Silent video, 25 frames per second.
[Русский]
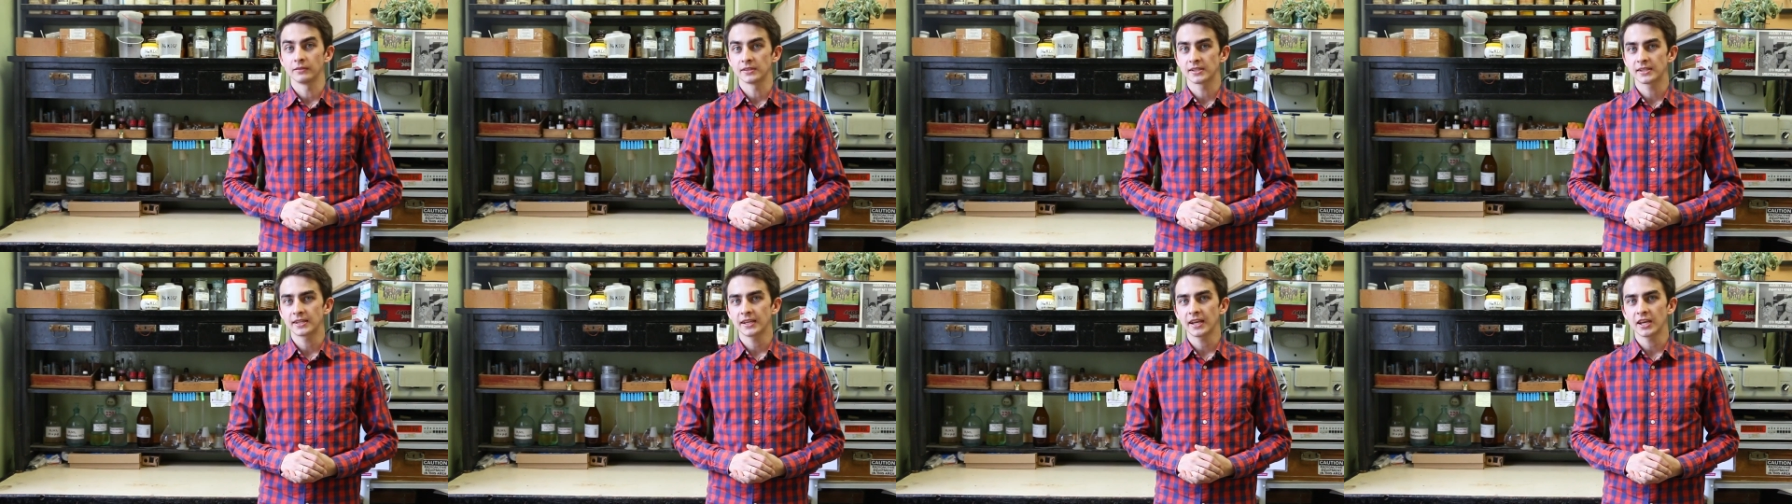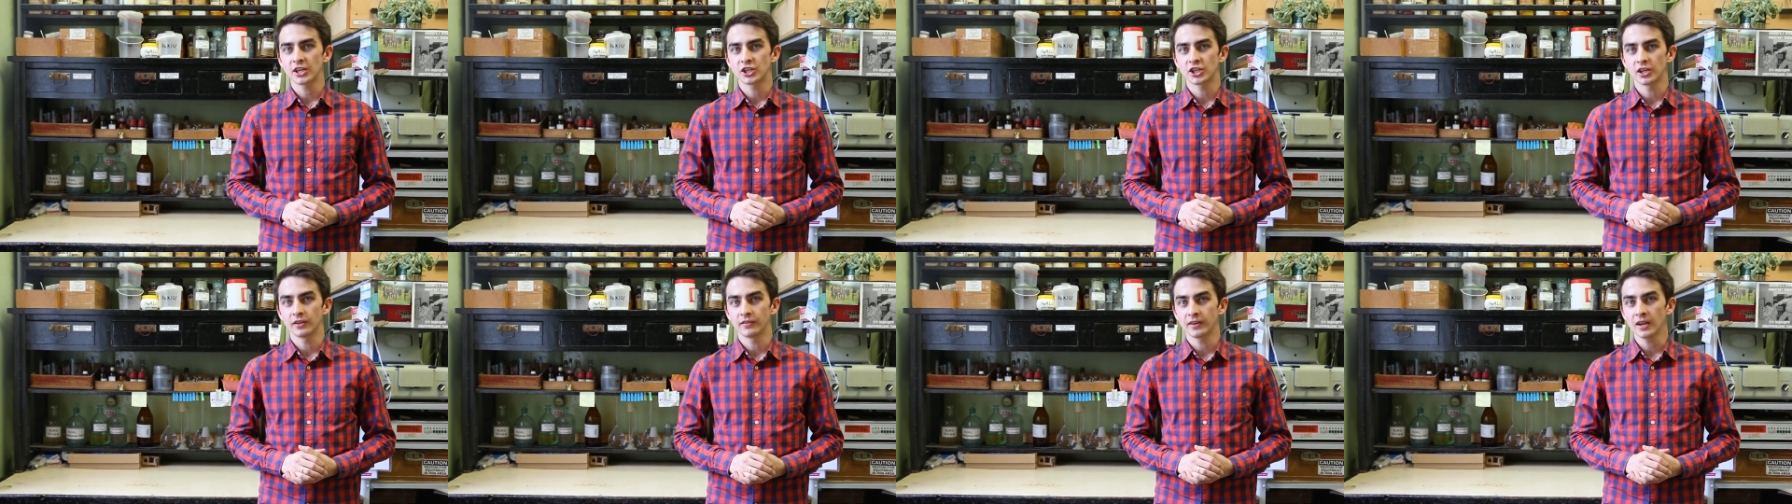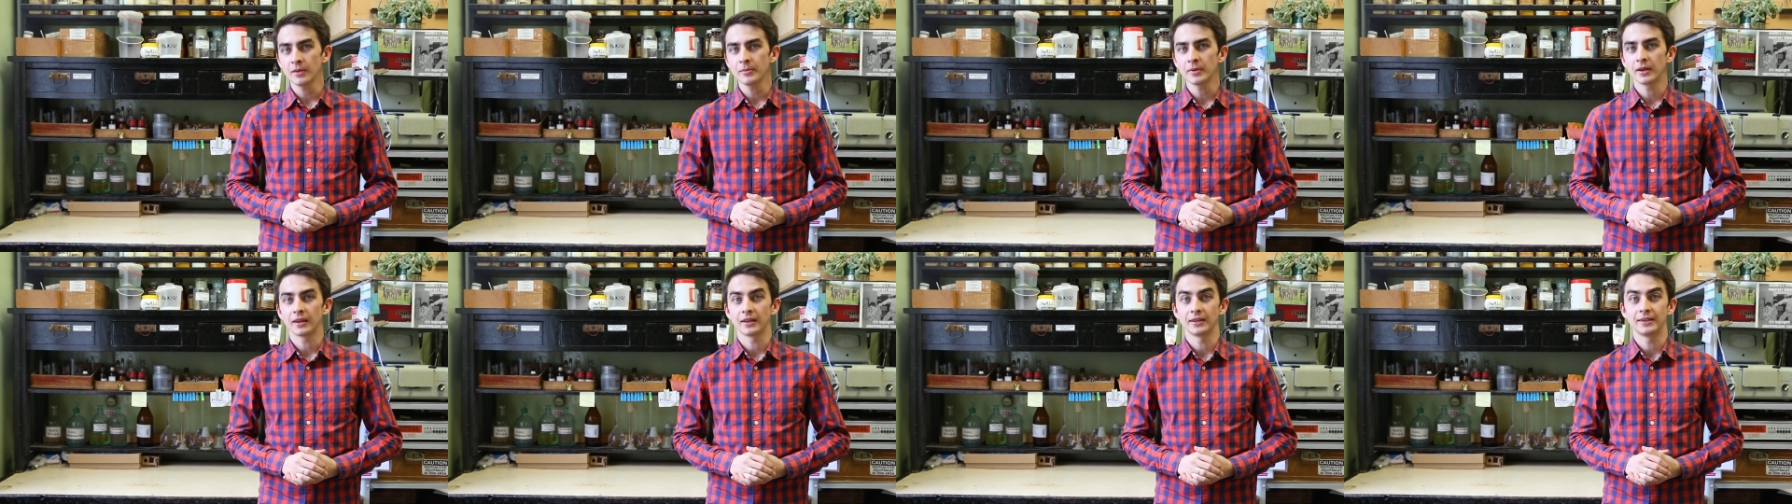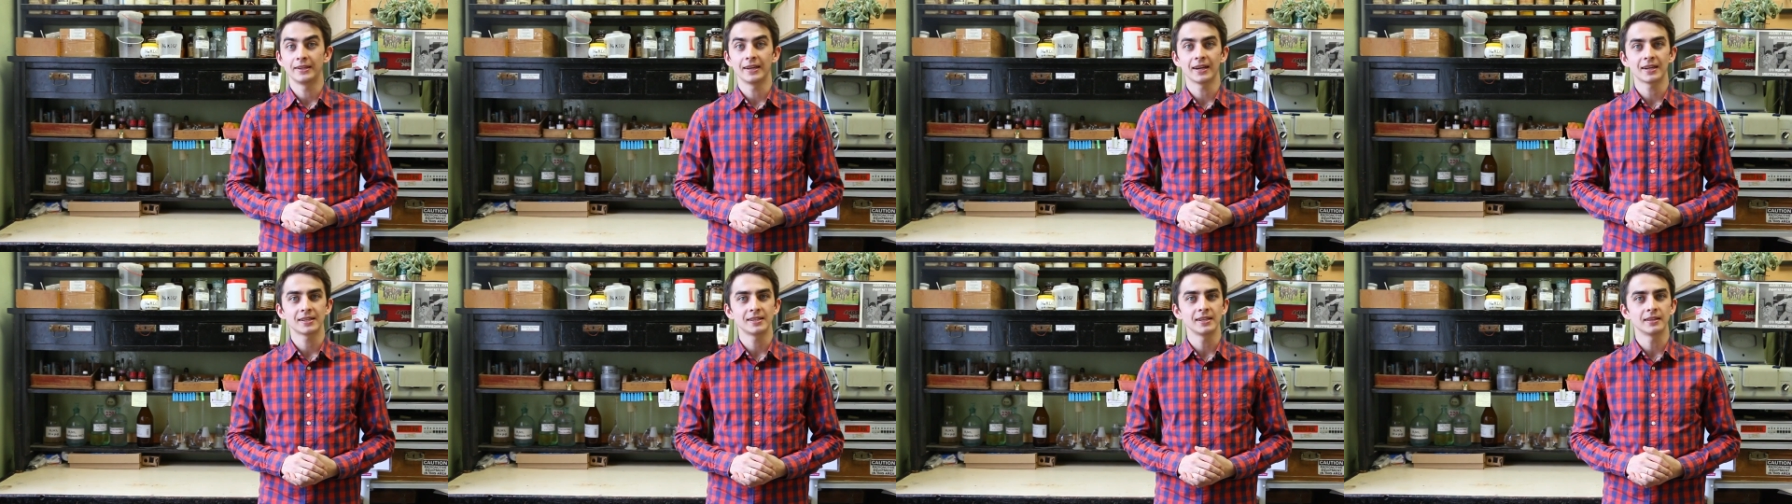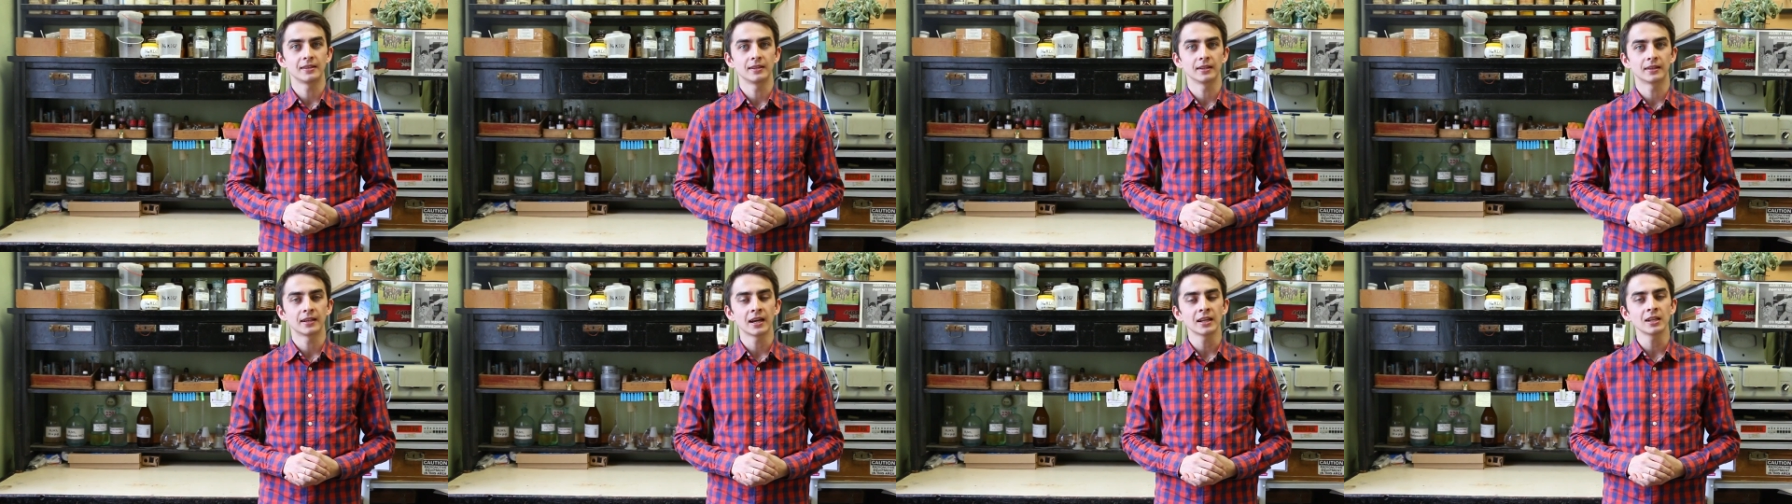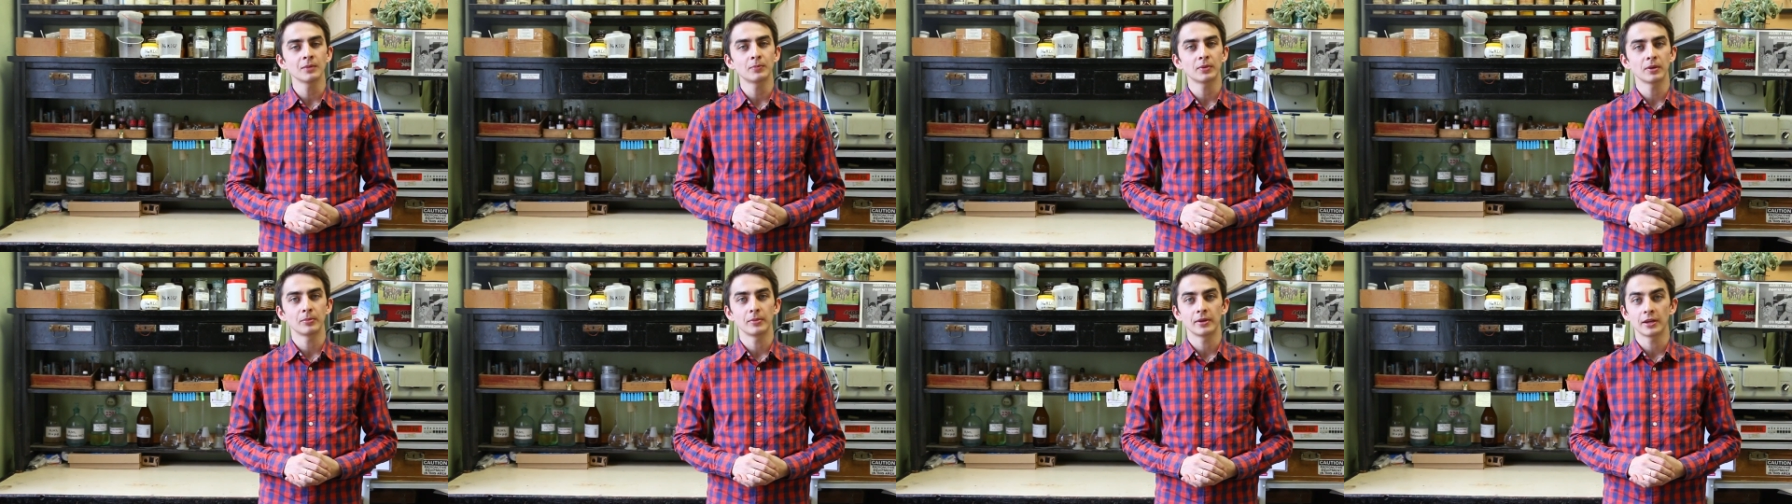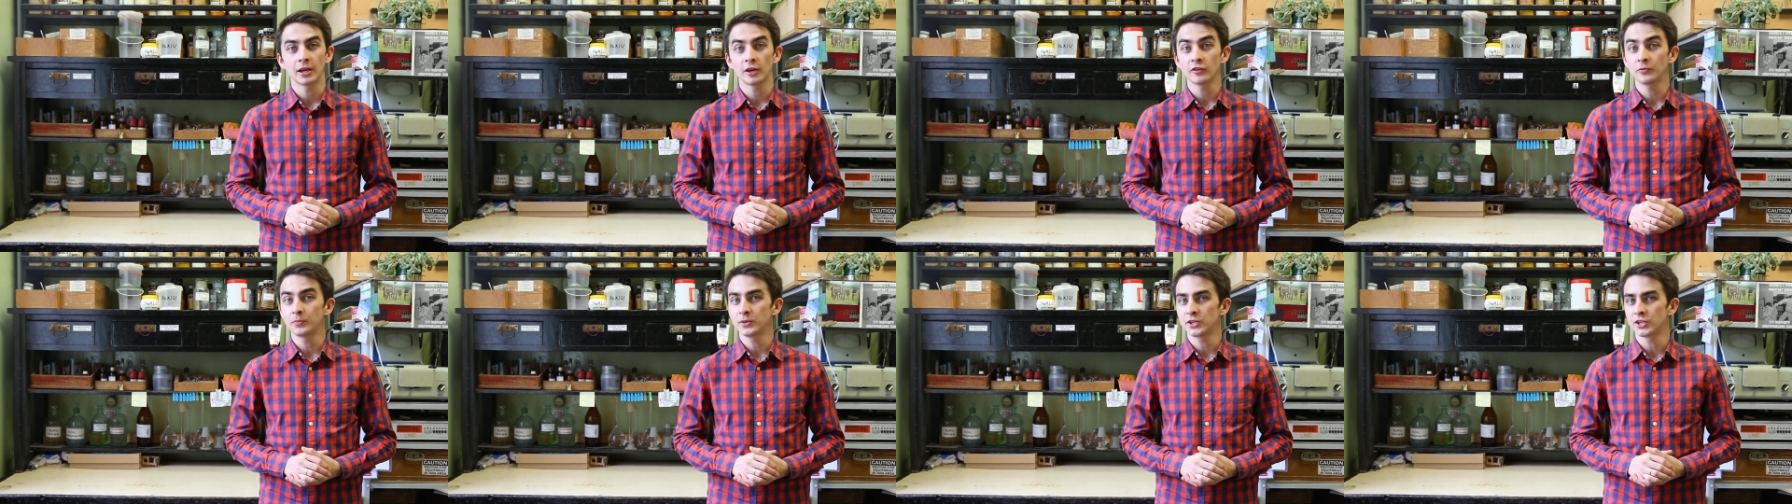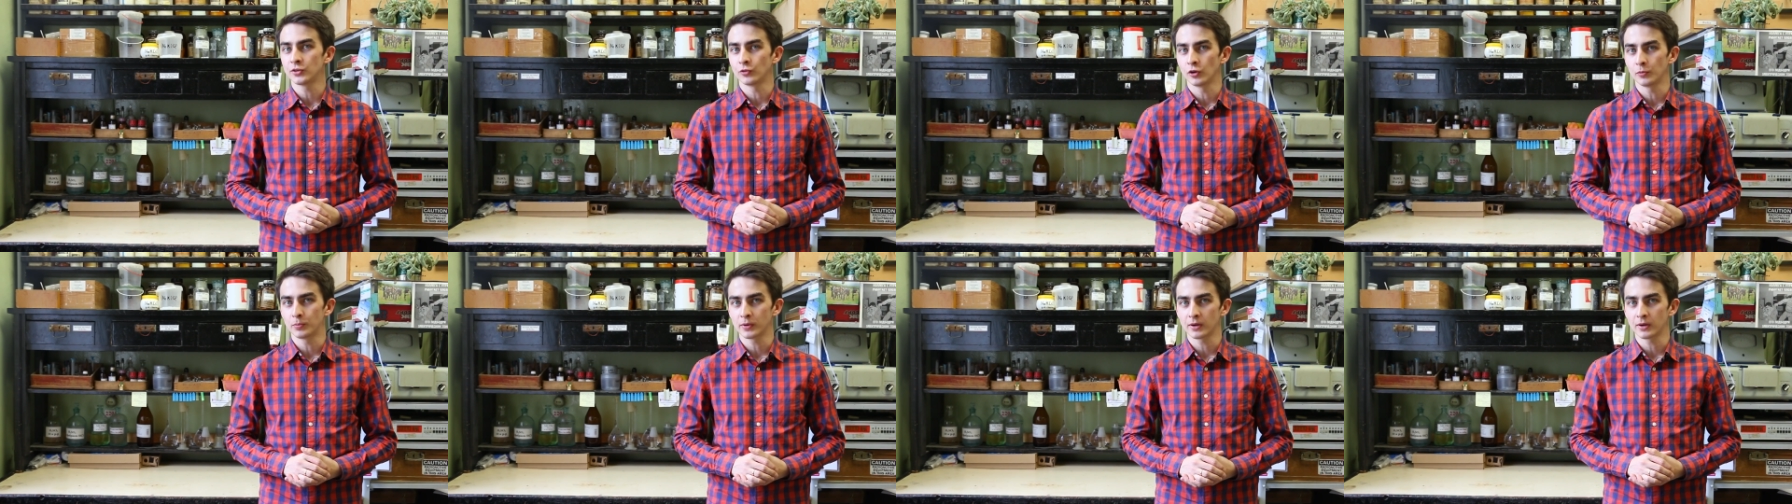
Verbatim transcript: В настоящее время диоксид титана применяют в пищевой